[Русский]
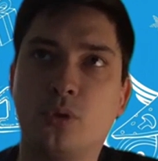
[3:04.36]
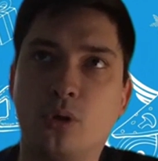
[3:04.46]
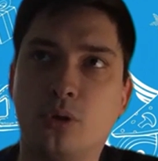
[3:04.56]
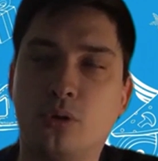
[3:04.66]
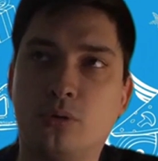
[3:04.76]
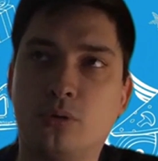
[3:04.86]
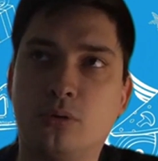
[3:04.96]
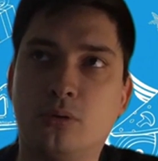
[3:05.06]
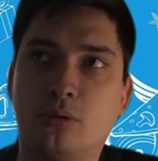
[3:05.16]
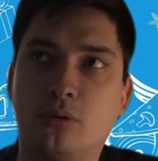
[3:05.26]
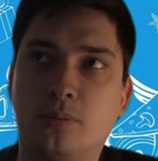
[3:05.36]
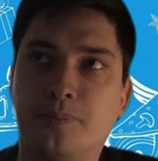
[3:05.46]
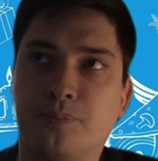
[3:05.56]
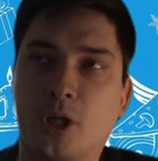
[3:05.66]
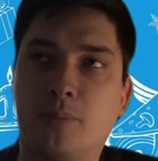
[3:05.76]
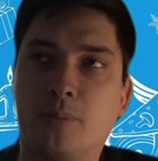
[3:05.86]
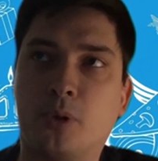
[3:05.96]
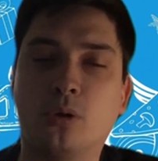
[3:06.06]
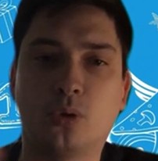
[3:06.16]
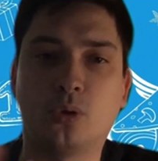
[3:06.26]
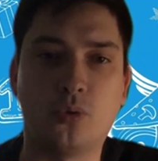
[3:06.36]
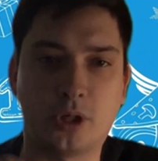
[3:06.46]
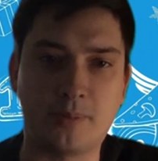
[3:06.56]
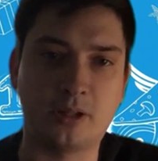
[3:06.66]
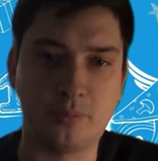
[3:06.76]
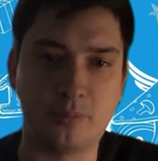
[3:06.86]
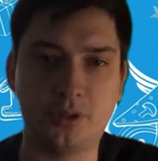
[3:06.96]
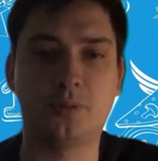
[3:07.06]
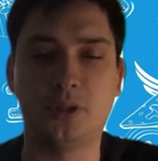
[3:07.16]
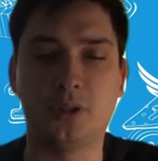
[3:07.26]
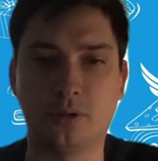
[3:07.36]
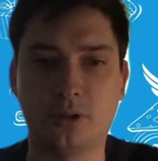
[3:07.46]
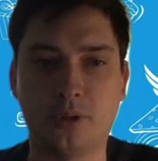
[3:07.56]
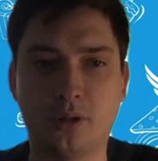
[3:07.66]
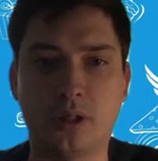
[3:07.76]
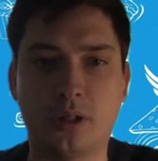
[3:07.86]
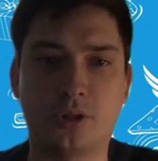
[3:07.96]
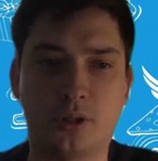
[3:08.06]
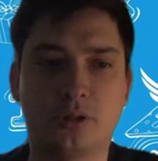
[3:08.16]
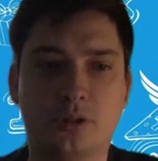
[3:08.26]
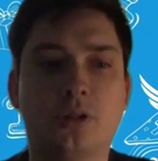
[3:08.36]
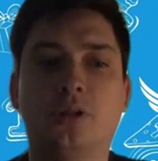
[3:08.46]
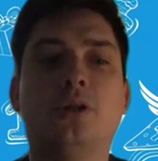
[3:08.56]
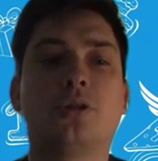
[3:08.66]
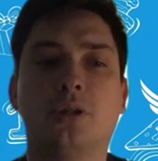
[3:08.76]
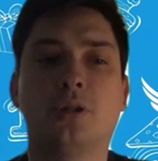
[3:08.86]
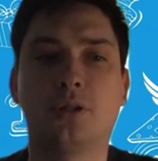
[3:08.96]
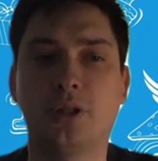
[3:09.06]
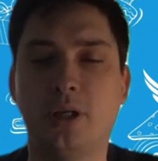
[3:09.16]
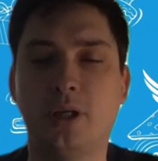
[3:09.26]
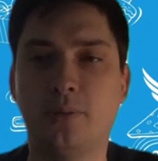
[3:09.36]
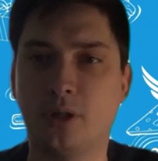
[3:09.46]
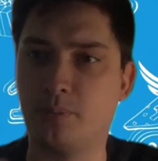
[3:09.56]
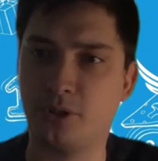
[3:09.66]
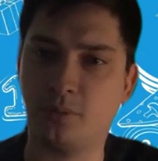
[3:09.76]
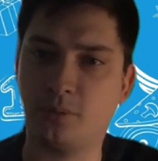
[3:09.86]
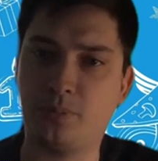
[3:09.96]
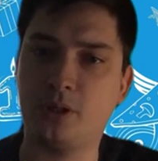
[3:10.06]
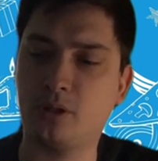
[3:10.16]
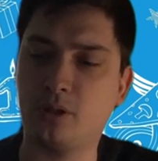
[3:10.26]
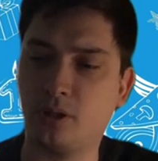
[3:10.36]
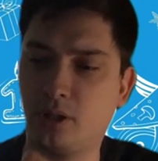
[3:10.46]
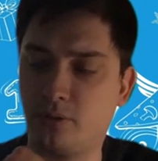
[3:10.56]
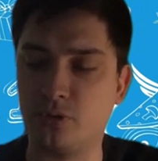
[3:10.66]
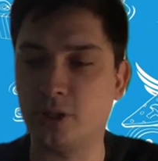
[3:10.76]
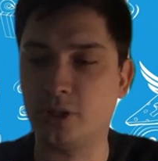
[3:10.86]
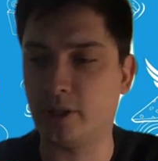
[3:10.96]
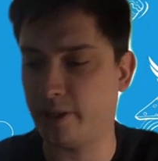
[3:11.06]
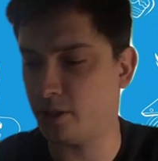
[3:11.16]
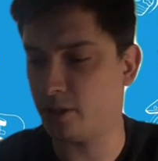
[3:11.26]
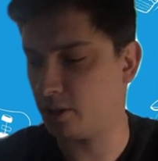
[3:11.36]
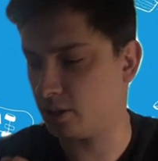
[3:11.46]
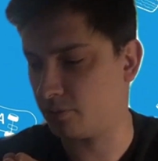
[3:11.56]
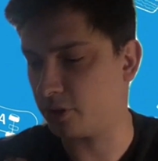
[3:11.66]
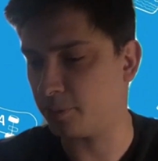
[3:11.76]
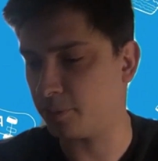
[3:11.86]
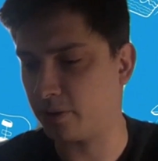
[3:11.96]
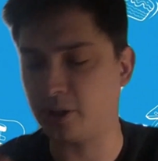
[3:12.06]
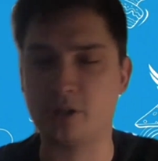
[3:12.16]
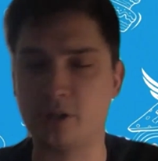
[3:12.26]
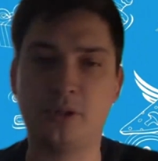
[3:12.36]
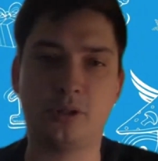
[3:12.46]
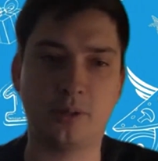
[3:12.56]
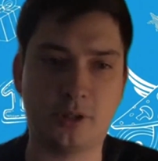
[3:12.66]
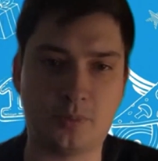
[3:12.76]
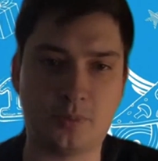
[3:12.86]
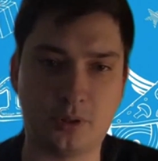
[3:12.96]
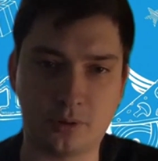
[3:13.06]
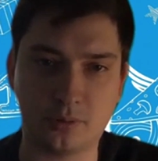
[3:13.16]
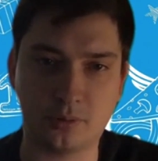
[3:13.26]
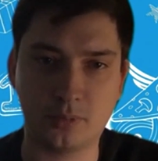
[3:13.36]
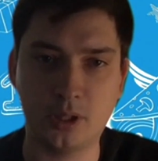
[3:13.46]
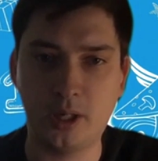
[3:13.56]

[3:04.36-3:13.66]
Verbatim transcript: сторону а, продуктовых команд вместе с бизнесом. Это наша стратегическая цель, а, постепенное выделение, формирование совместных команд с бизнесом.